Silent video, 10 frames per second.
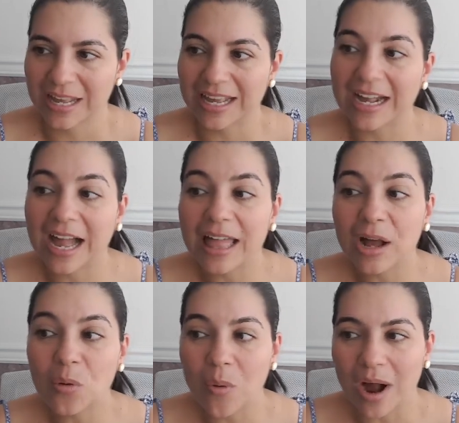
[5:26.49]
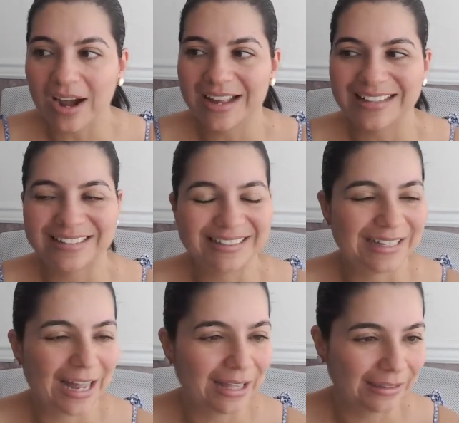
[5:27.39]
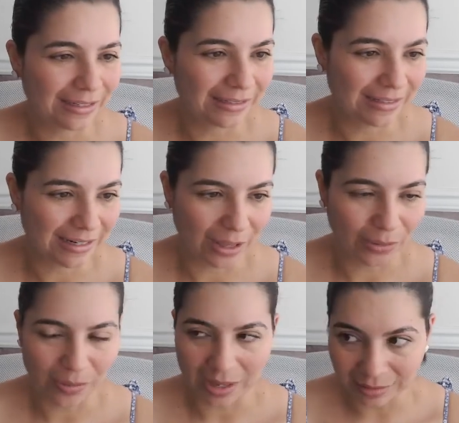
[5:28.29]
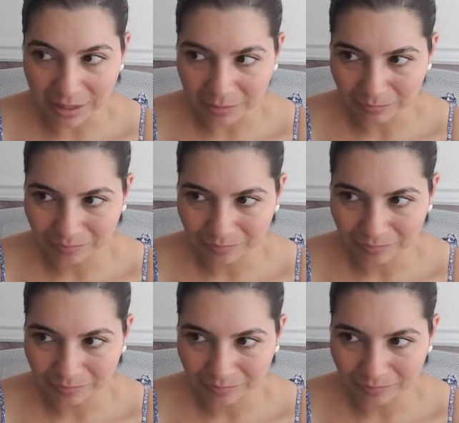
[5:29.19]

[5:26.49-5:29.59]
que cada cual está destinado a ser.